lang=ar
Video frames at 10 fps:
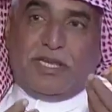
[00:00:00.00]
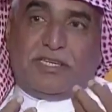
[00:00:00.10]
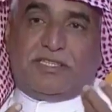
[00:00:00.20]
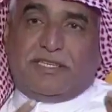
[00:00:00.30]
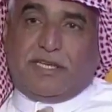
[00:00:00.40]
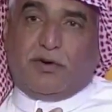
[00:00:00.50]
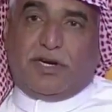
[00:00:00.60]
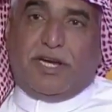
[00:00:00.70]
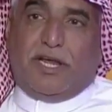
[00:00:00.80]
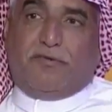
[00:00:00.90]
كنا لسه
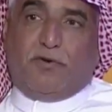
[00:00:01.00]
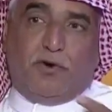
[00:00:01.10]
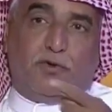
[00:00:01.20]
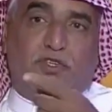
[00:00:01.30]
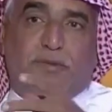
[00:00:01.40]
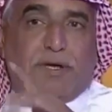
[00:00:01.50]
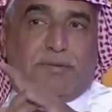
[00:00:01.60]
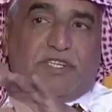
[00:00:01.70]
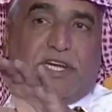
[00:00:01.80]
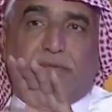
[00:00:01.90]
تونا نلعب في احد
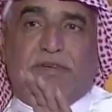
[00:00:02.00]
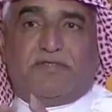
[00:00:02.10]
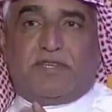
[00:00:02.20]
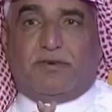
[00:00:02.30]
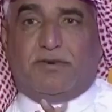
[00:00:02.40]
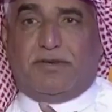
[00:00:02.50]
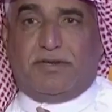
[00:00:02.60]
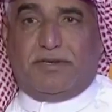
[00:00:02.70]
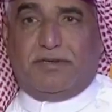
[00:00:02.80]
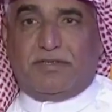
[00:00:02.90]
وجمال ما شاء الله بنفس
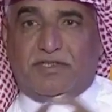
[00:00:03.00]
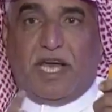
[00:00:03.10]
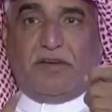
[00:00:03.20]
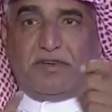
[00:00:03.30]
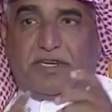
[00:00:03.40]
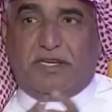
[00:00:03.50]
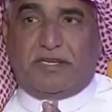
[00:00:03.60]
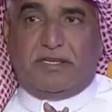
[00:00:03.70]
الصحفي